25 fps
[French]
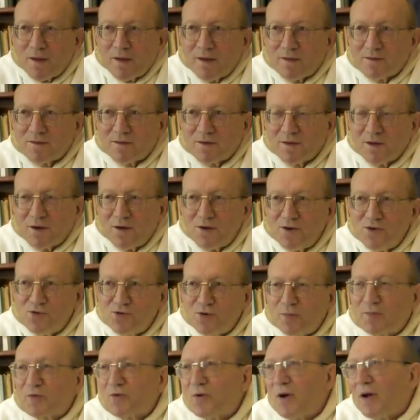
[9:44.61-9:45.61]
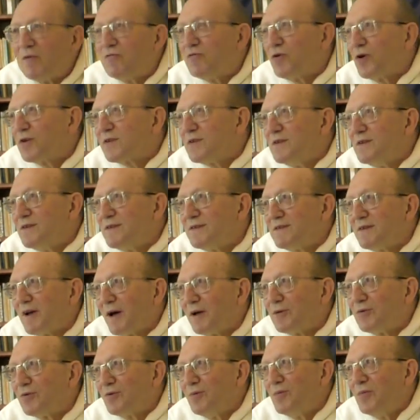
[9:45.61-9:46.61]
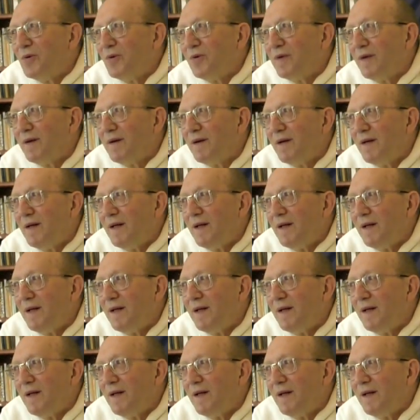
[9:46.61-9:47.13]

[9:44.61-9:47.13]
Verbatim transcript: assez religieux, parce que la force est nécessaire à tout le monde.